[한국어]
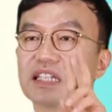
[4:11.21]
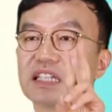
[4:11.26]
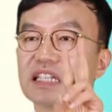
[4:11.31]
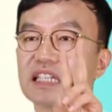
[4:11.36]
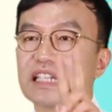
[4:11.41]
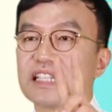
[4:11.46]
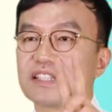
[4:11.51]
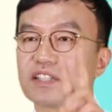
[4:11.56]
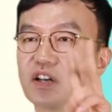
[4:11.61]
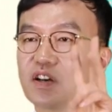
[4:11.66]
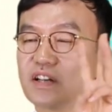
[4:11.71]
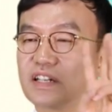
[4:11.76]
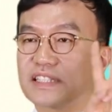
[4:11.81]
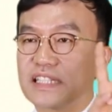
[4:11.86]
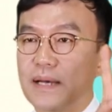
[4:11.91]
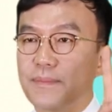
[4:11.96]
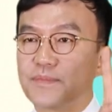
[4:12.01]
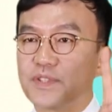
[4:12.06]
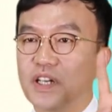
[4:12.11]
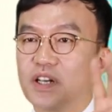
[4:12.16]
이성,
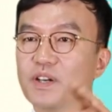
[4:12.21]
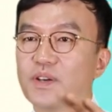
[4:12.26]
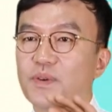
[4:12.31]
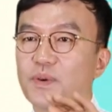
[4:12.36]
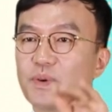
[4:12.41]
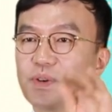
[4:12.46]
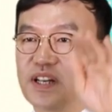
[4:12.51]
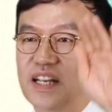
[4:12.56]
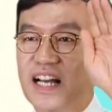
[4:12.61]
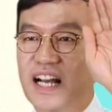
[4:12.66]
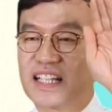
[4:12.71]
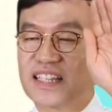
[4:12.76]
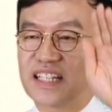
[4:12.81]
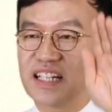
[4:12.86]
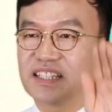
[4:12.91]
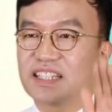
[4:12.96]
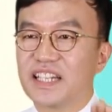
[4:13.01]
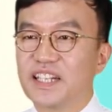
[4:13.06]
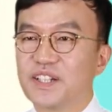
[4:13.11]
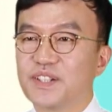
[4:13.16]
삼성
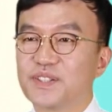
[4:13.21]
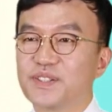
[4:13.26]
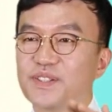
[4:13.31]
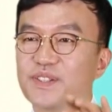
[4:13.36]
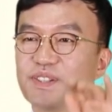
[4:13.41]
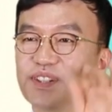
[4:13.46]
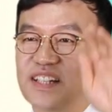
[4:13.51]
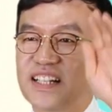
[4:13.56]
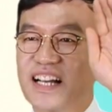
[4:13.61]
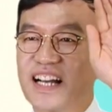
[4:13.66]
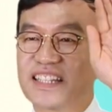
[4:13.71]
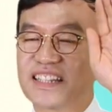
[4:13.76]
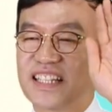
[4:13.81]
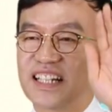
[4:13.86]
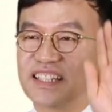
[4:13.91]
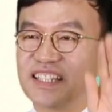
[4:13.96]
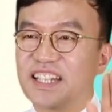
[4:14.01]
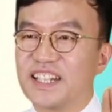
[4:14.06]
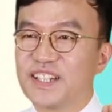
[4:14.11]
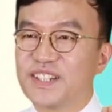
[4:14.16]
올라갔다 내려오고
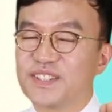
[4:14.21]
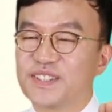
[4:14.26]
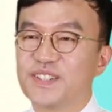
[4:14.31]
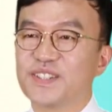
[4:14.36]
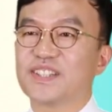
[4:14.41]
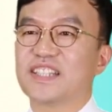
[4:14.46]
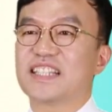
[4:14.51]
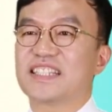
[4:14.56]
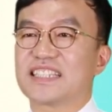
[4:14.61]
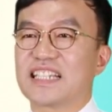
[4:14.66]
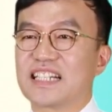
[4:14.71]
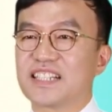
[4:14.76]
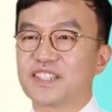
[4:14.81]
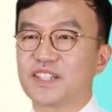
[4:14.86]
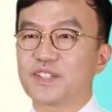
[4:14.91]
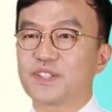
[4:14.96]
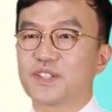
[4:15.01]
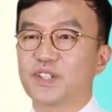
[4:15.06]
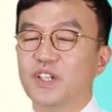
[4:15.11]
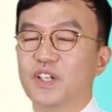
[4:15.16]
올라갔다 내려오고 있지
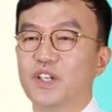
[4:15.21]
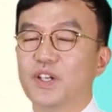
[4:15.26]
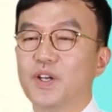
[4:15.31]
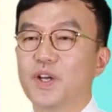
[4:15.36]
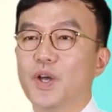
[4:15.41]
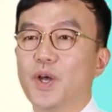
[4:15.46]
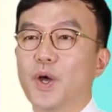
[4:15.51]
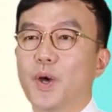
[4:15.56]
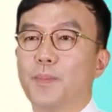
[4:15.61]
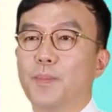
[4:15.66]
않으셨죠?